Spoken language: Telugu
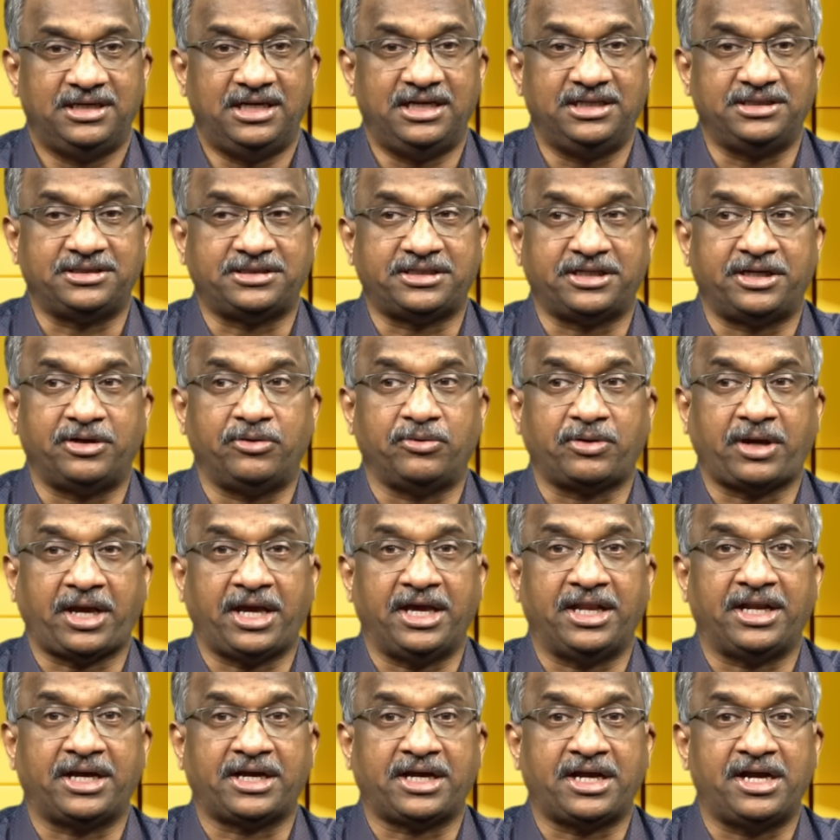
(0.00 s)
అంతటా
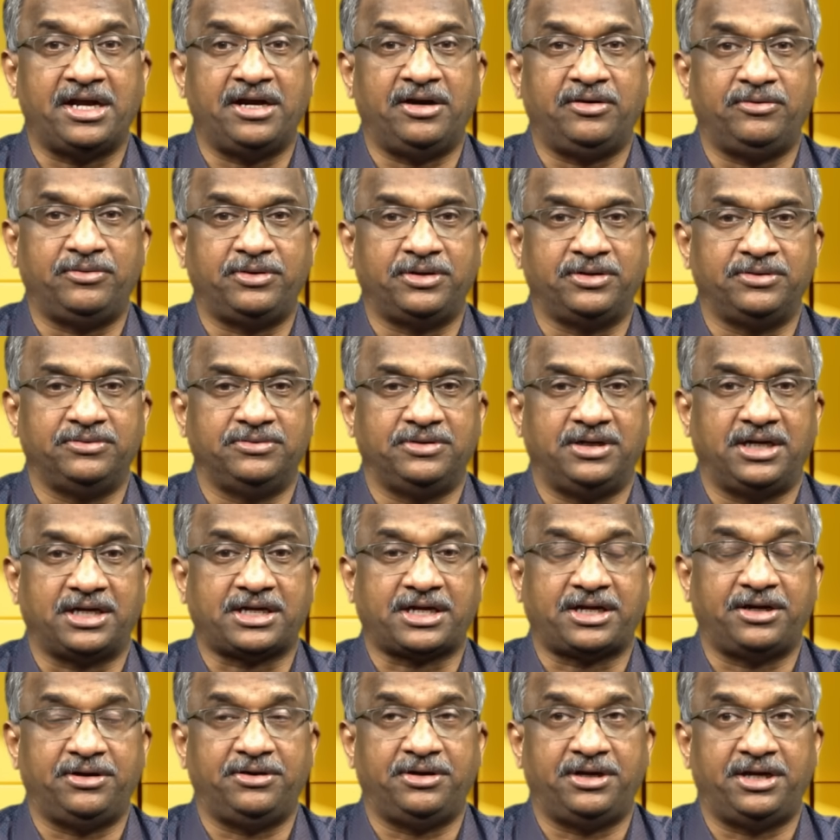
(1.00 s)
ఒకే రకంగా ఉండదు
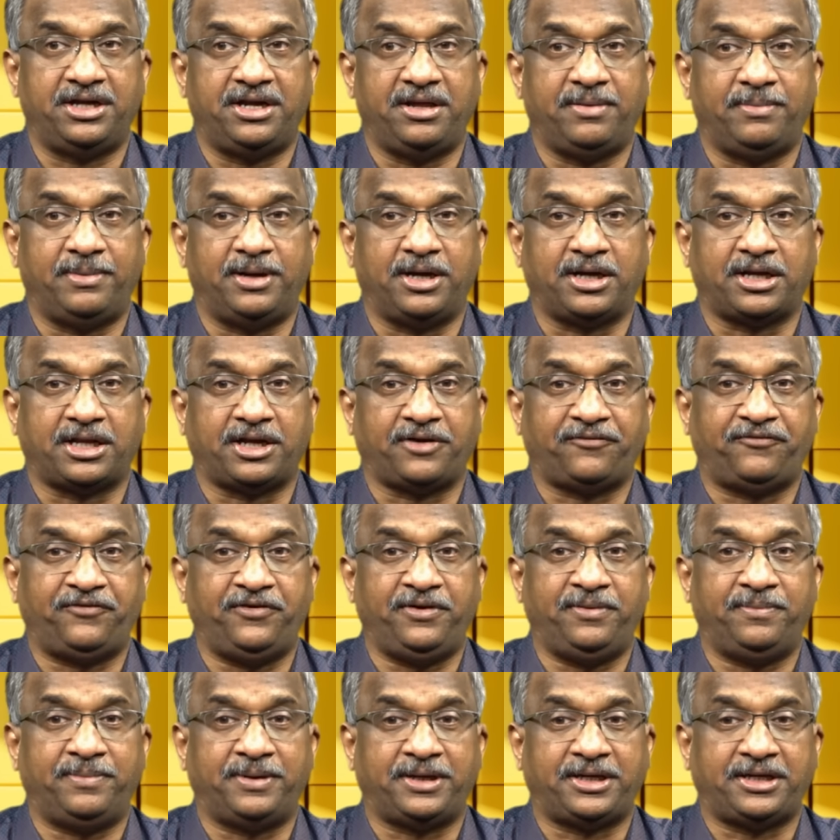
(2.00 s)
అక్కడ ఉన్న
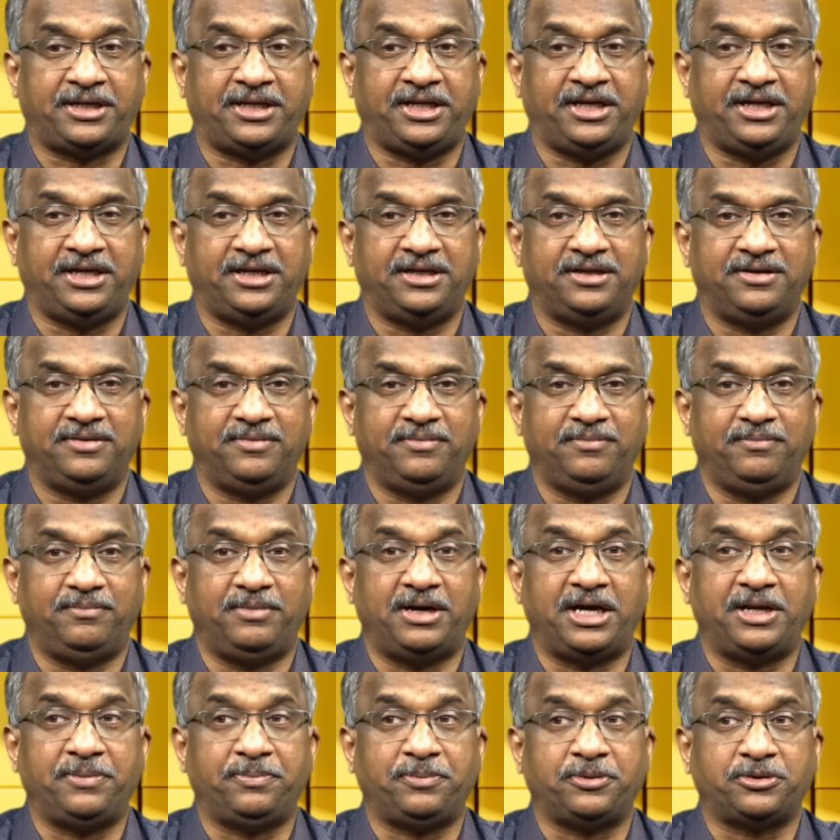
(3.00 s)
డెమోగ్రఫీని బట్టి
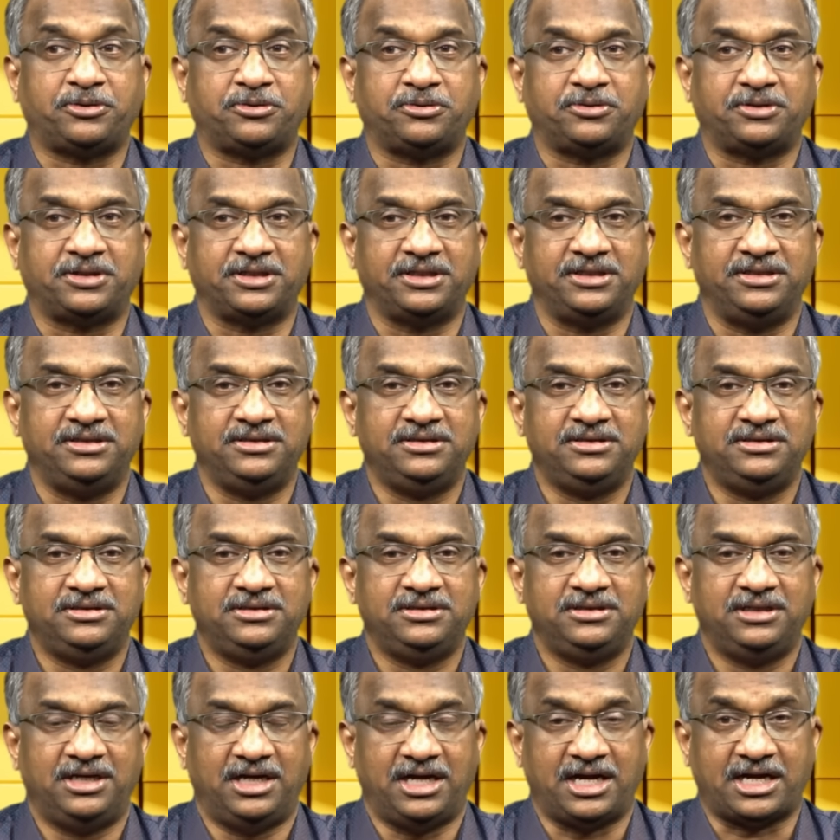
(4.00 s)
మారిపోతుంటుంది
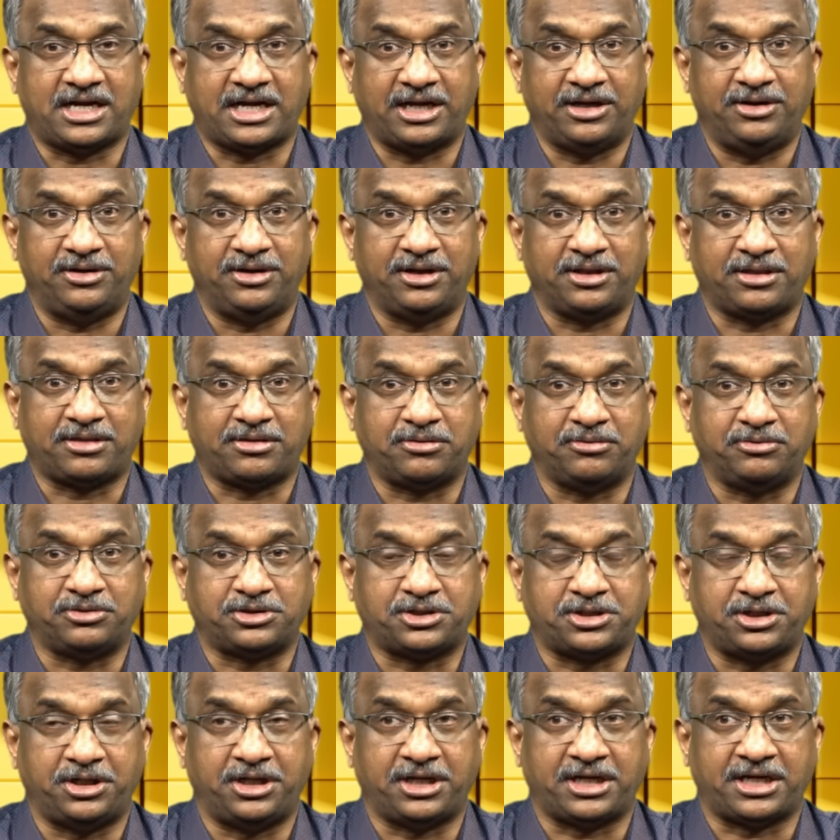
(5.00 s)
అక్కడున్న
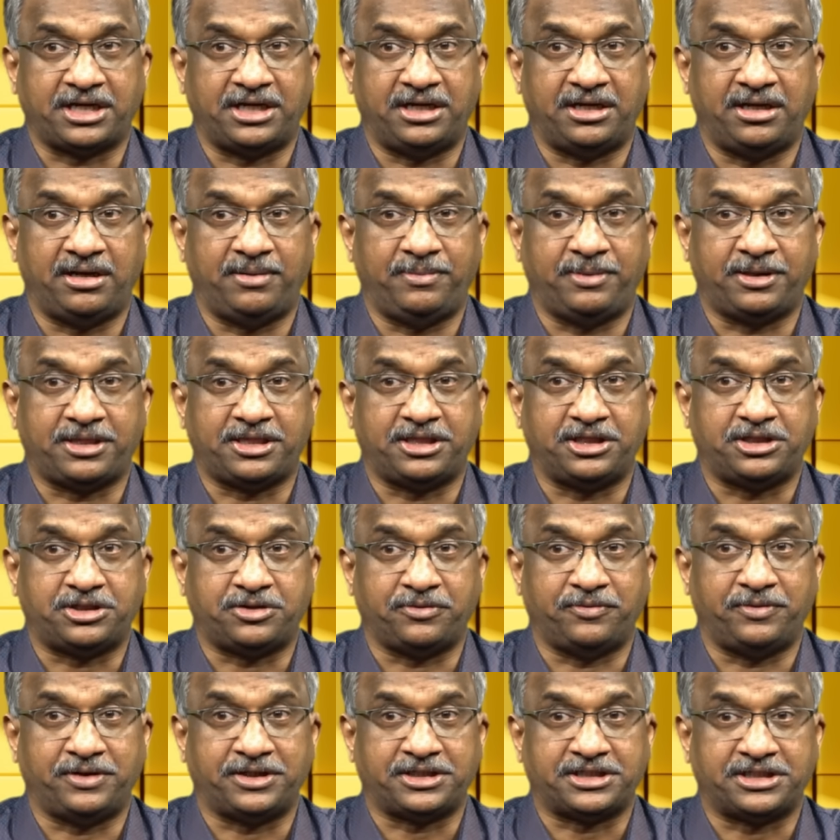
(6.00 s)
సోషియో ఎకనామిక్
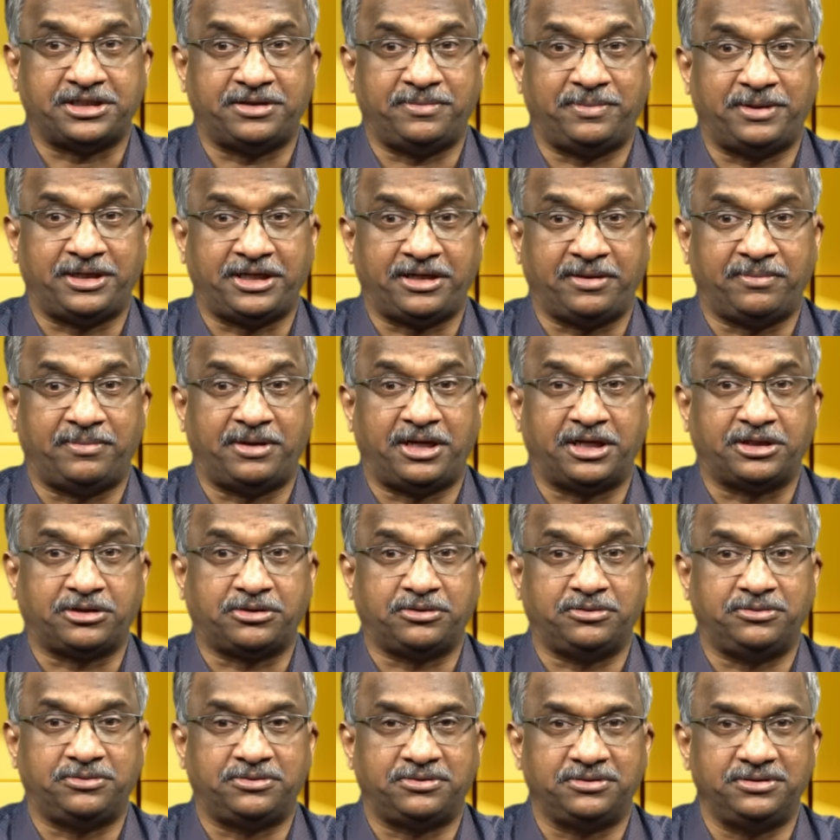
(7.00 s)
సిచ్యువేషన్ బట్టి
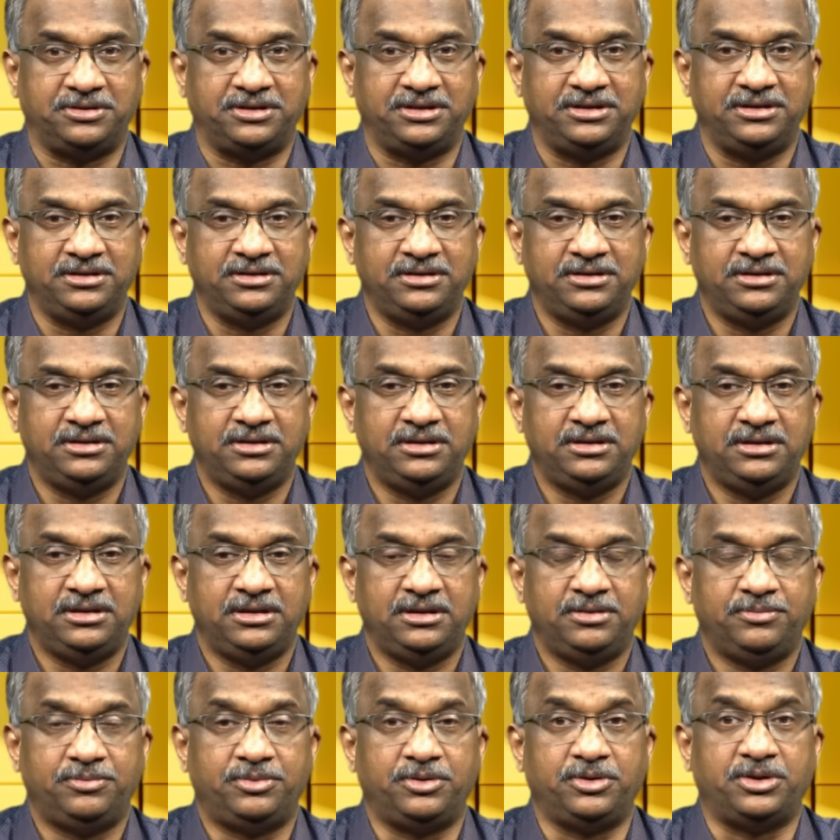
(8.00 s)
మారుతూ ఉంటుంది
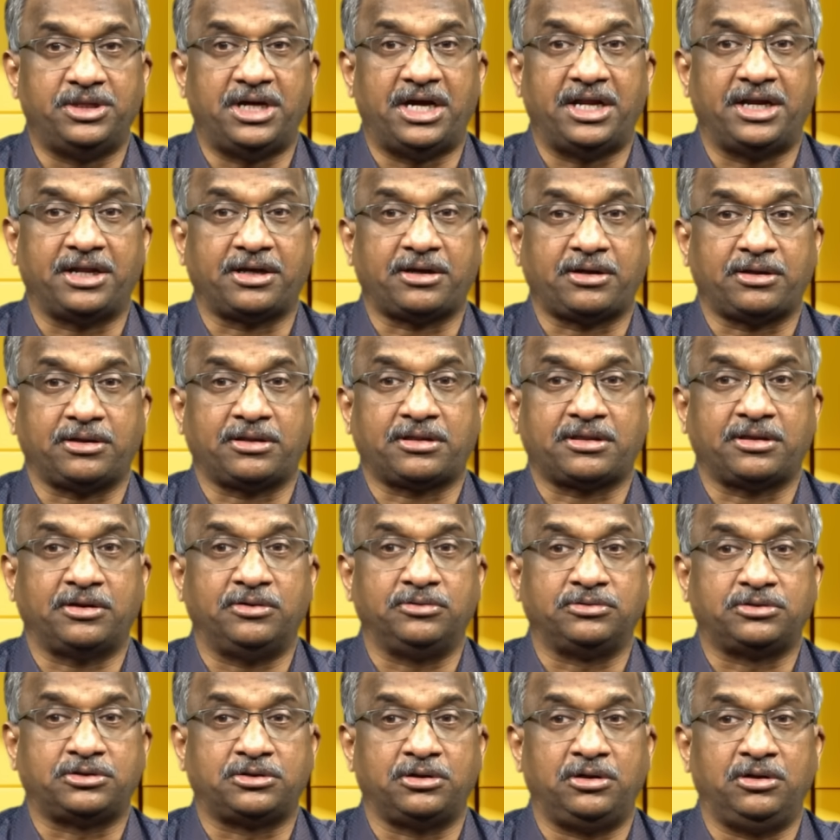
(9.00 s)
ప్రధాన
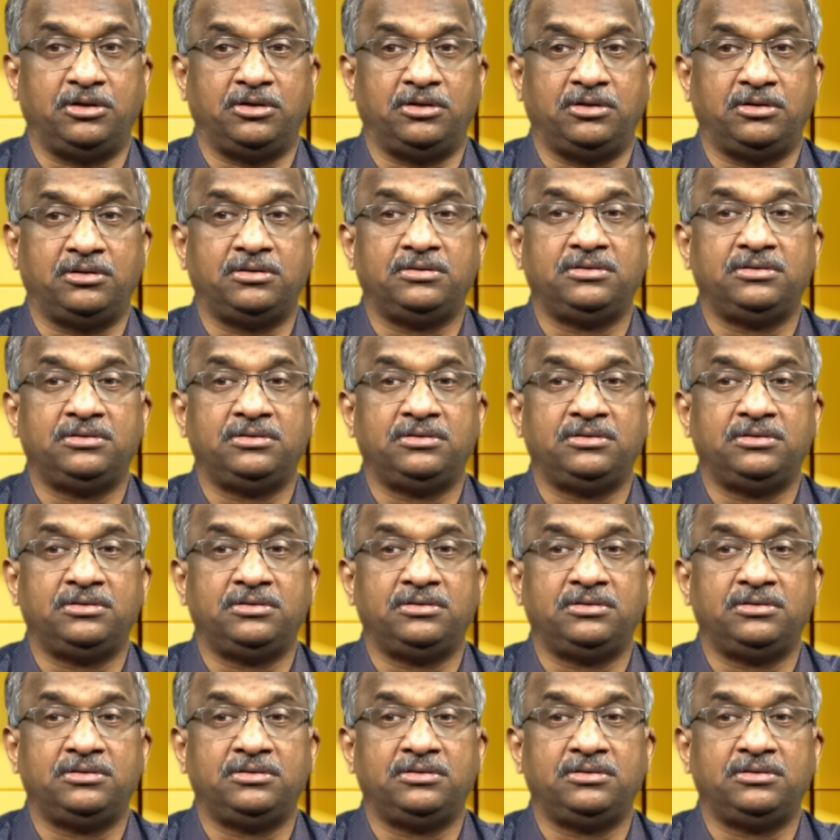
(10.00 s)
సౌత్లో